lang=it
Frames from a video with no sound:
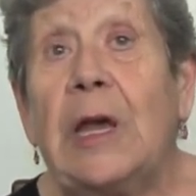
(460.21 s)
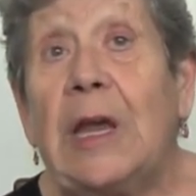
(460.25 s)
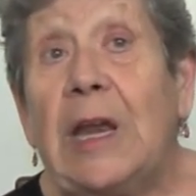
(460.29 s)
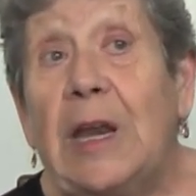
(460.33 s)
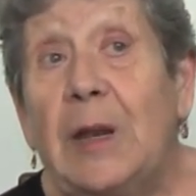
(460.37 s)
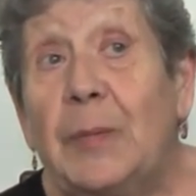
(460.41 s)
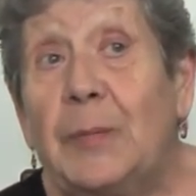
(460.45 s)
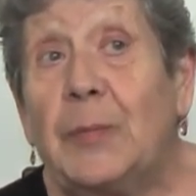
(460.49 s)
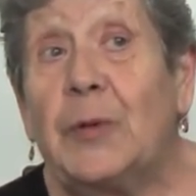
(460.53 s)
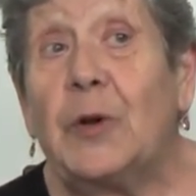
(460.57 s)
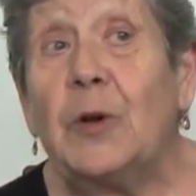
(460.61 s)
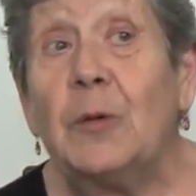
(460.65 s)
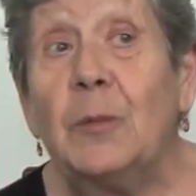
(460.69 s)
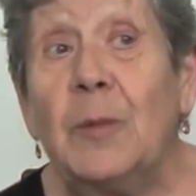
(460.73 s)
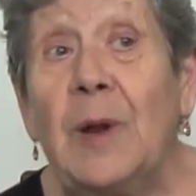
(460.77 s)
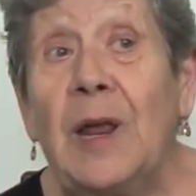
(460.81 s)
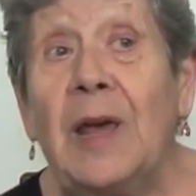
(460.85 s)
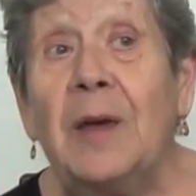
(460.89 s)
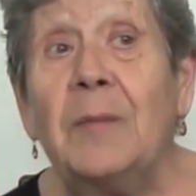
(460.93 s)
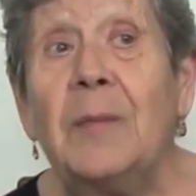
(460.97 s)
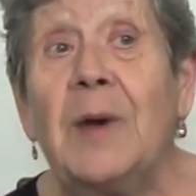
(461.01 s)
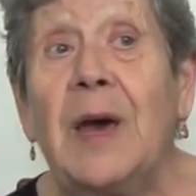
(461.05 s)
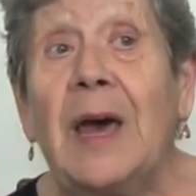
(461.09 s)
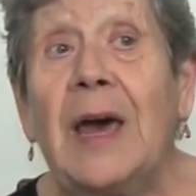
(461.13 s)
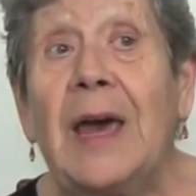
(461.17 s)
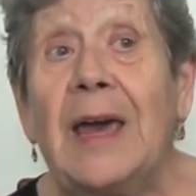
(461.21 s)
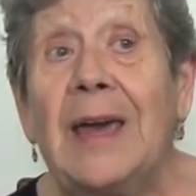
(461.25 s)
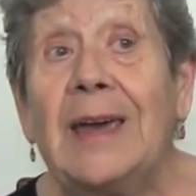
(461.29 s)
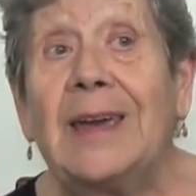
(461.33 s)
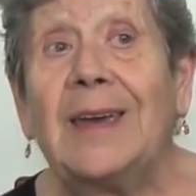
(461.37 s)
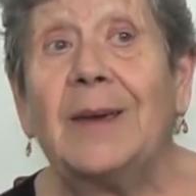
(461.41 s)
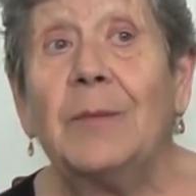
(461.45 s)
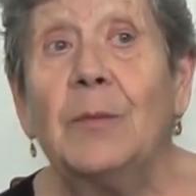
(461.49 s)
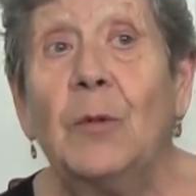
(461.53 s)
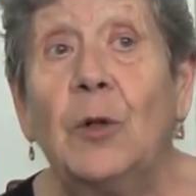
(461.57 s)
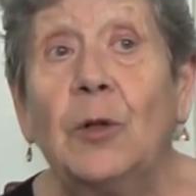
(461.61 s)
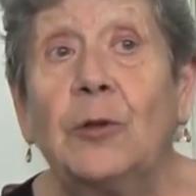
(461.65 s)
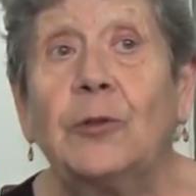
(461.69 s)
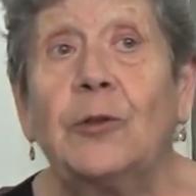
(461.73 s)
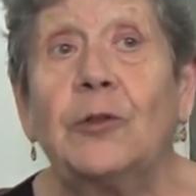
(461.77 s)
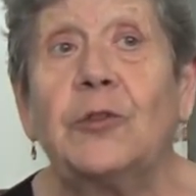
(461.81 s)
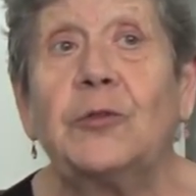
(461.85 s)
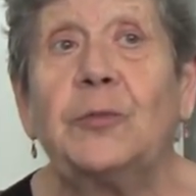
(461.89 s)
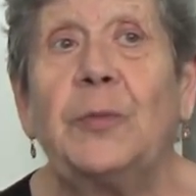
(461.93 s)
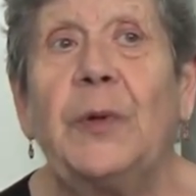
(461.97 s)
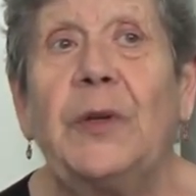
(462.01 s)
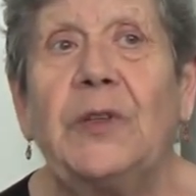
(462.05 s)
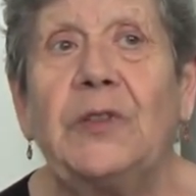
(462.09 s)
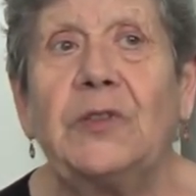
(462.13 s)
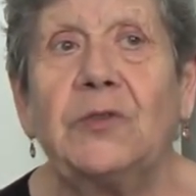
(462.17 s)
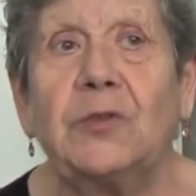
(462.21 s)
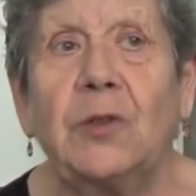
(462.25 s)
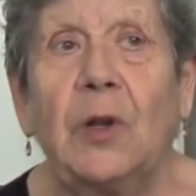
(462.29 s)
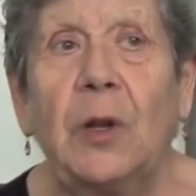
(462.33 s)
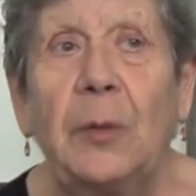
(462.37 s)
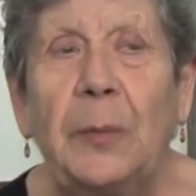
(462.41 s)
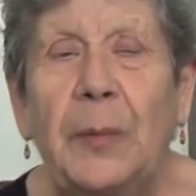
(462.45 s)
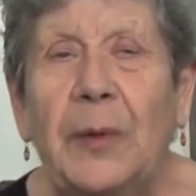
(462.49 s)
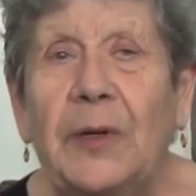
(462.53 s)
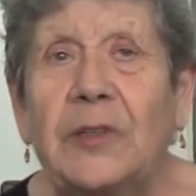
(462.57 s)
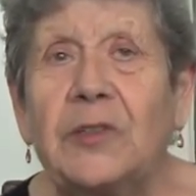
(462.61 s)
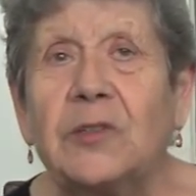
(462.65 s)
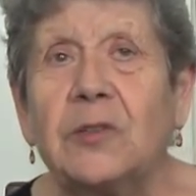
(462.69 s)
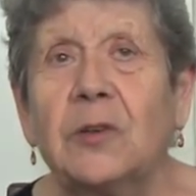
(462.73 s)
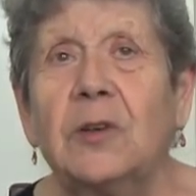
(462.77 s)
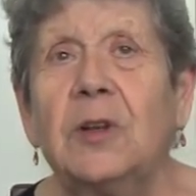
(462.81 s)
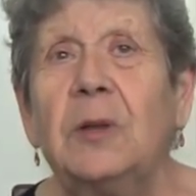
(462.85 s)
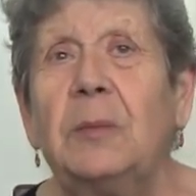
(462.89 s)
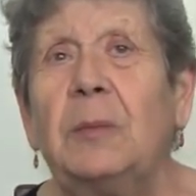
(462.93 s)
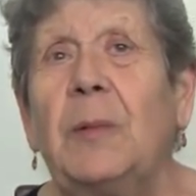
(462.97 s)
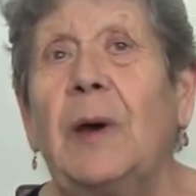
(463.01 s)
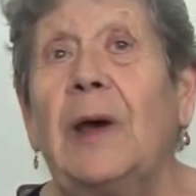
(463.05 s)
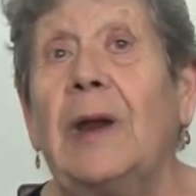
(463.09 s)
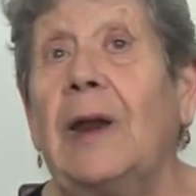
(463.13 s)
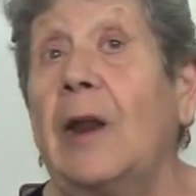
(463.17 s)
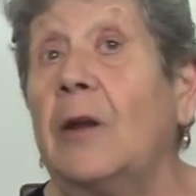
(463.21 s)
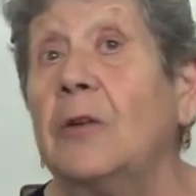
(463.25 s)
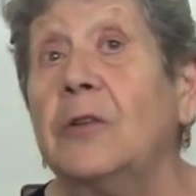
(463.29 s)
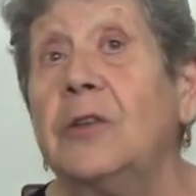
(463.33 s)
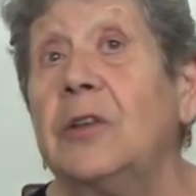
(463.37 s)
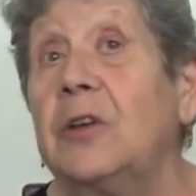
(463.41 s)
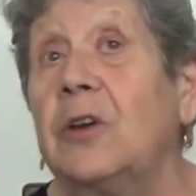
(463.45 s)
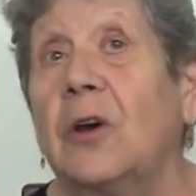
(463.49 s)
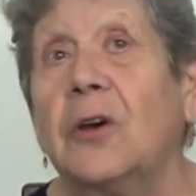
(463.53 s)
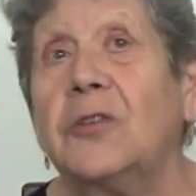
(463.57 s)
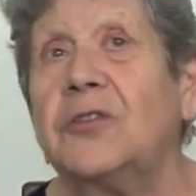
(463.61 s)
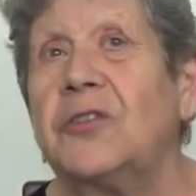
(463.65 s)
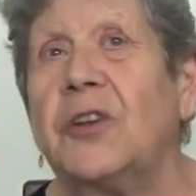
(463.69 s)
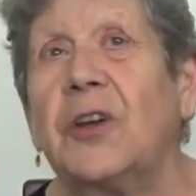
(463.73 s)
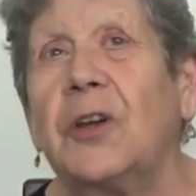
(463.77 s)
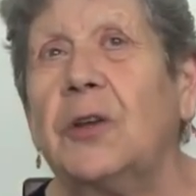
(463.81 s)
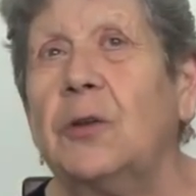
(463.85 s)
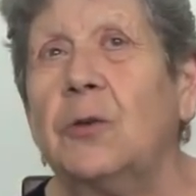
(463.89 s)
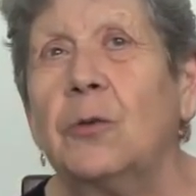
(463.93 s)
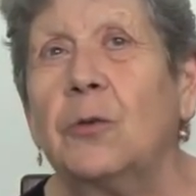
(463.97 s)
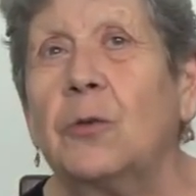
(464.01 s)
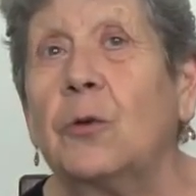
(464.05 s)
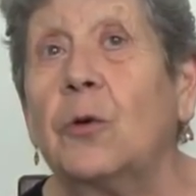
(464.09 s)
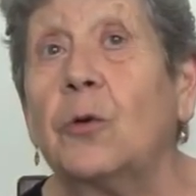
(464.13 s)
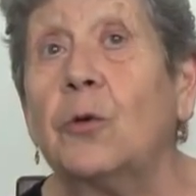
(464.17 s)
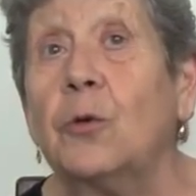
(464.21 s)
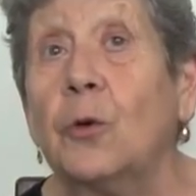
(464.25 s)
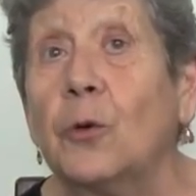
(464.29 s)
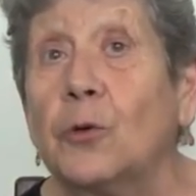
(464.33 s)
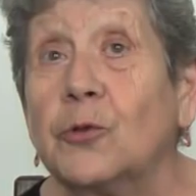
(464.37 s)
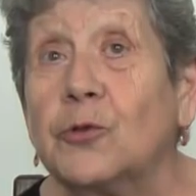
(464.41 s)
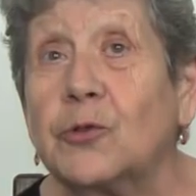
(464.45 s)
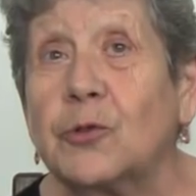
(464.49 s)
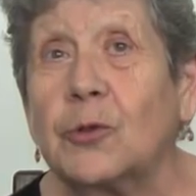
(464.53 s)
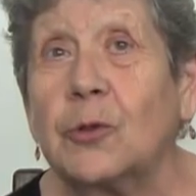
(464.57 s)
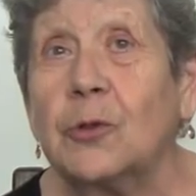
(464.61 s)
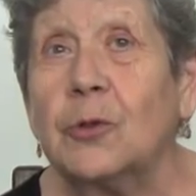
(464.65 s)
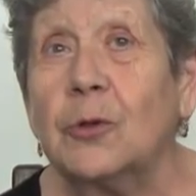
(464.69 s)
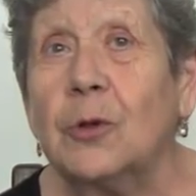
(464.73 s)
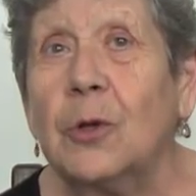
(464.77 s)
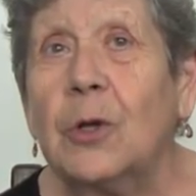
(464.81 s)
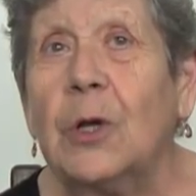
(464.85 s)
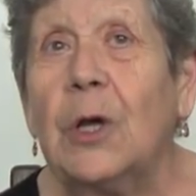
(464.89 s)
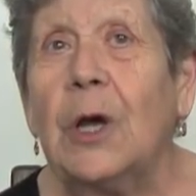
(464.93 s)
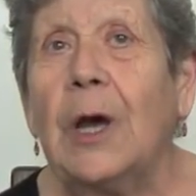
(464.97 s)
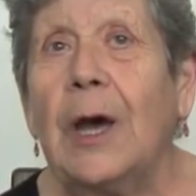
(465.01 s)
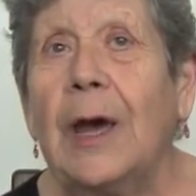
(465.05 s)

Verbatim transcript: Il problema è che molto spesso le persone parlano di cose che non conoscono,